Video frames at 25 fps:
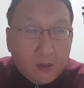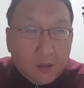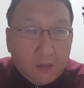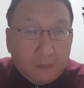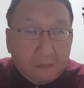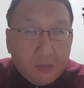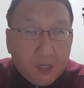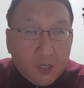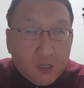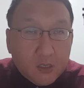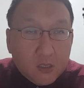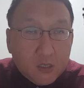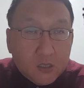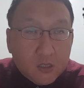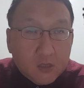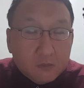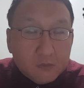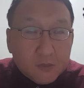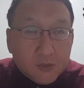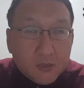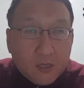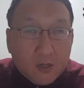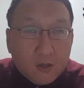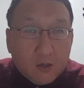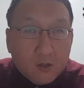편의점
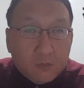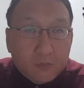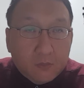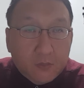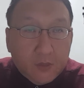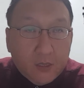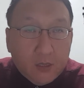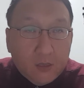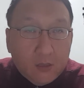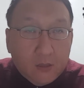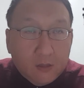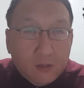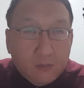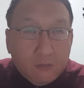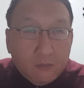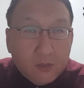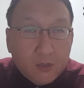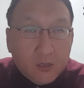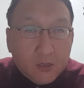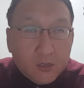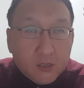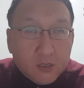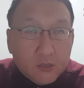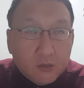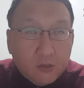사업의
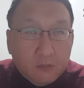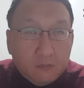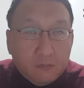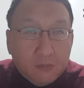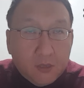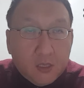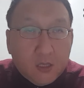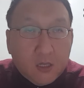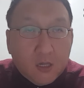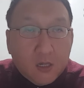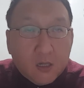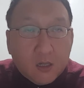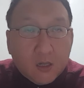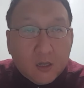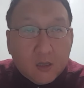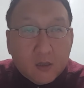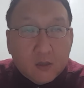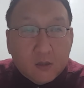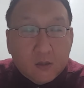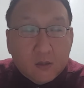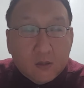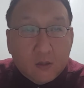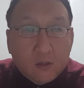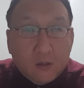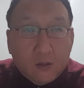현재와
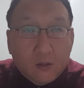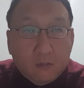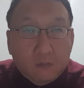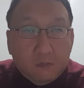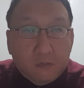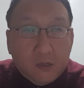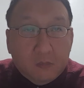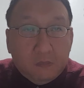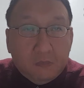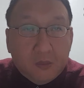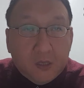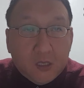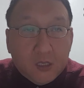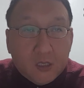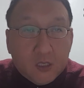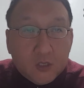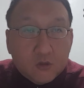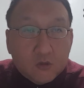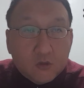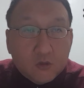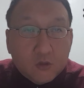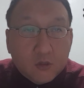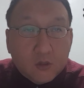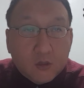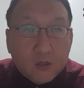미래라는 BP
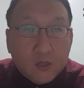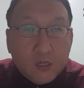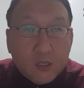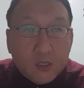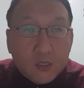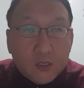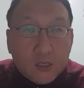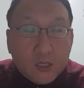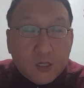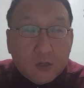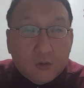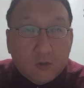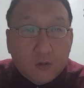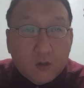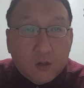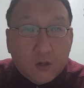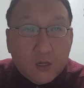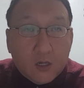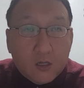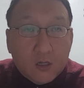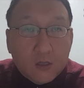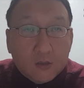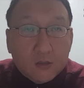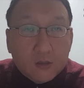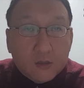기술거래의 책과
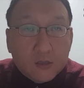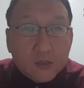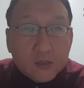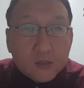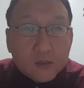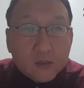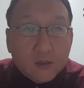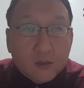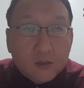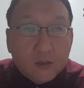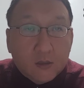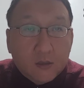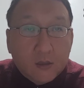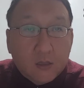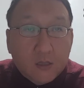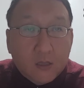관련돼서